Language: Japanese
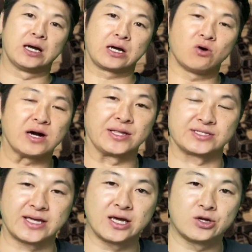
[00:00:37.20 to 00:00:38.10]
今回です
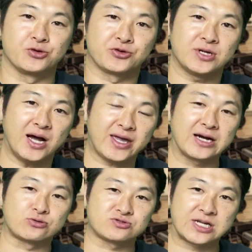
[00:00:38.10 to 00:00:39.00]
ね、ふくらはぎ
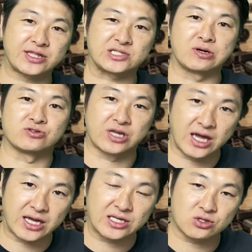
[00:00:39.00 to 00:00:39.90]
が太くなってしまう原
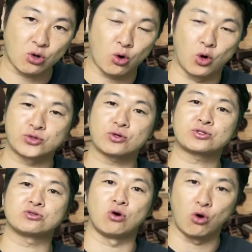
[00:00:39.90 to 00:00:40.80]
因と補足
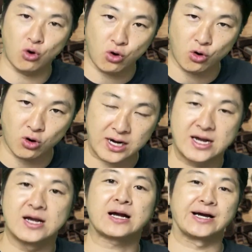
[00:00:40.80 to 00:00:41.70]
する方法を
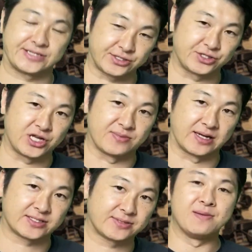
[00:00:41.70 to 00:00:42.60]
解説していき
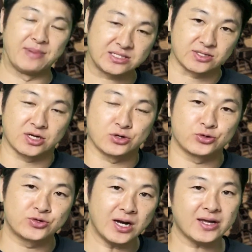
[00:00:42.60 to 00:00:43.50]
ます。まず、ふ
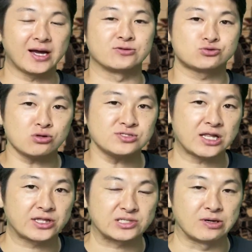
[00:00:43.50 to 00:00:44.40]
くらはぎが太く
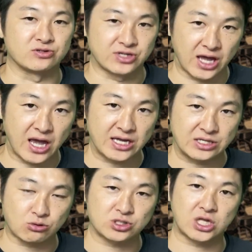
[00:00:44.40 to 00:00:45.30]
なってしまう原
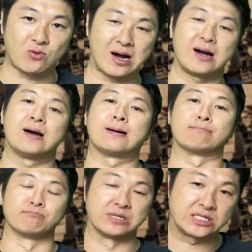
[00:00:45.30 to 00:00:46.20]
因としては
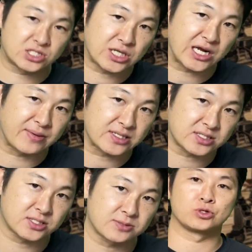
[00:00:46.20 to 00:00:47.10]
3つありま
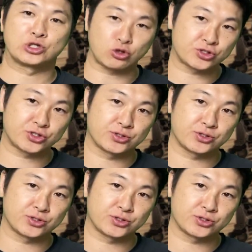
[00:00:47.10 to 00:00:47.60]
す。1つ、